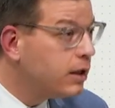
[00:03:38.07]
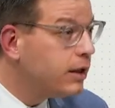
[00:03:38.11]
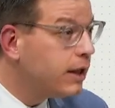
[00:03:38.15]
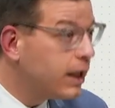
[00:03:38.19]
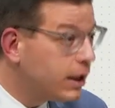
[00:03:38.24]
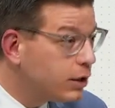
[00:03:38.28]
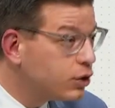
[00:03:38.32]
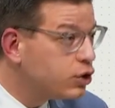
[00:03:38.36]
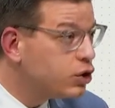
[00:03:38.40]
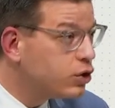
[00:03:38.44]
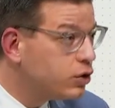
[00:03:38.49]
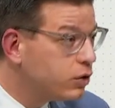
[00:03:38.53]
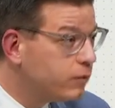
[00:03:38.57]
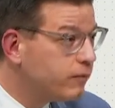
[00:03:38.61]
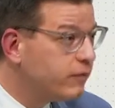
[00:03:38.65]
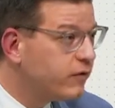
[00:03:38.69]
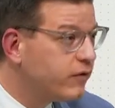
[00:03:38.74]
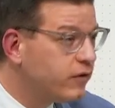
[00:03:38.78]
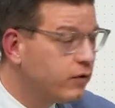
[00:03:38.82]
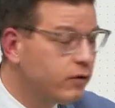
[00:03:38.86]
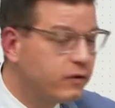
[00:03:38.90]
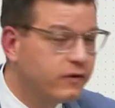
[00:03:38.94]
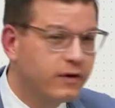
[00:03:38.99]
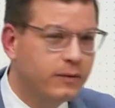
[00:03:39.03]
dann stimmen
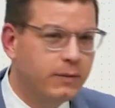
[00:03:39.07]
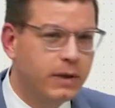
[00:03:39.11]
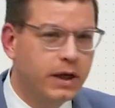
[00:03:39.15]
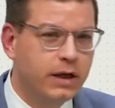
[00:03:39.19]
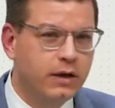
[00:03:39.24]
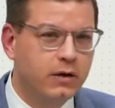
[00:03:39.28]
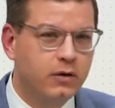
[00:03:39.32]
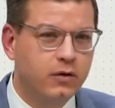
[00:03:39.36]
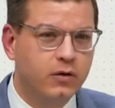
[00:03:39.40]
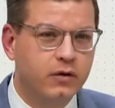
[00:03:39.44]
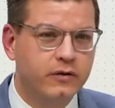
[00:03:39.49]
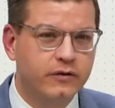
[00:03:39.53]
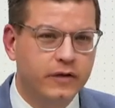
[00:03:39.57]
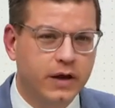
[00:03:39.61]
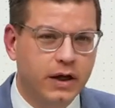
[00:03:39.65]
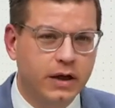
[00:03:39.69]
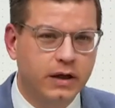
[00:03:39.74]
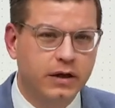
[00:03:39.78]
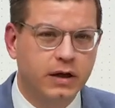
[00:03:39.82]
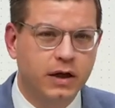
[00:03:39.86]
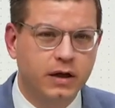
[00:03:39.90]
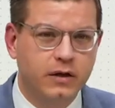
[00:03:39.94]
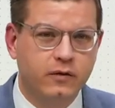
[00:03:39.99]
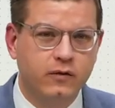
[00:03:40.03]
Sie unserem
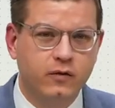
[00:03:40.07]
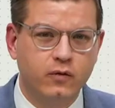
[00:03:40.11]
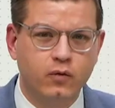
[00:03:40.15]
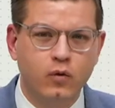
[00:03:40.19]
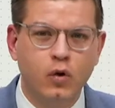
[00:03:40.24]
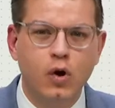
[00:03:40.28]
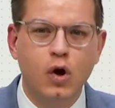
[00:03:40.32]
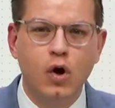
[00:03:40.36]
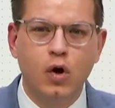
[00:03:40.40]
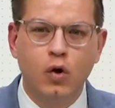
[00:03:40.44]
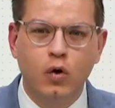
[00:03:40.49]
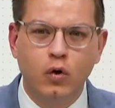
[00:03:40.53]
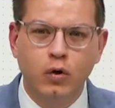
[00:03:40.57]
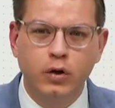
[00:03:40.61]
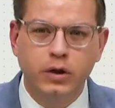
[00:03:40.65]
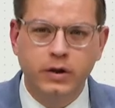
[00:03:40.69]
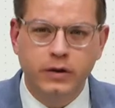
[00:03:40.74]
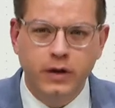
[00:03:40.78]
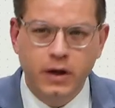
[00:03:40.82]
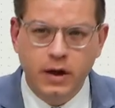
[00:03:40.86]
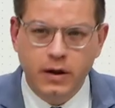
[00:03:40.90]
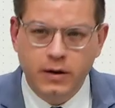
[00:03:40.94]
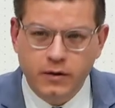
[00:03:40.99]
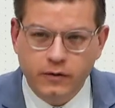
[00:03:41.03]
Änderungsantrag zu
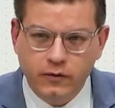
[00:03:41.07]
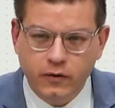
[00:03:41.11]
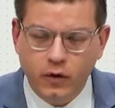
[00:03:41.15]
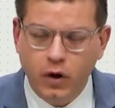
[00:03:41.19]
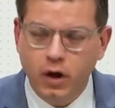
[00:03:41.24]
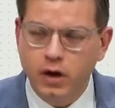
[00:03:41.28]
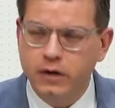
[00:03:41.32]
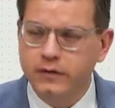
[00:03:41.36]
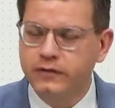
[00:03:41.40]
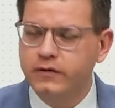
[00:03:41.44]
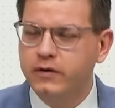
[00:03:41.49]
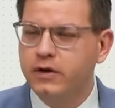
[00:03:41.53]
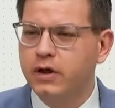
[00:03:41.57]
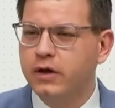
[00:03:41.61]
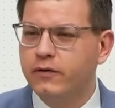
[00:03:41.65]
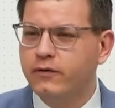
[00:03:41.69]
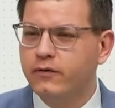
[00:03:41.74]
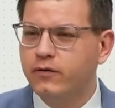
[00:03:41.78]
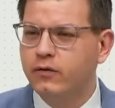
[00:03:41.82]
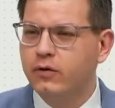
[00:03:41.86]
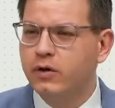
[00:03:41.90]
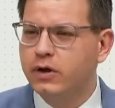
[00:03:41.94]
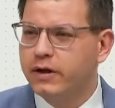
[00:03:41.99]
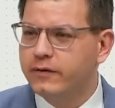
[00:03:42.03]
und sorgen Sie dafür,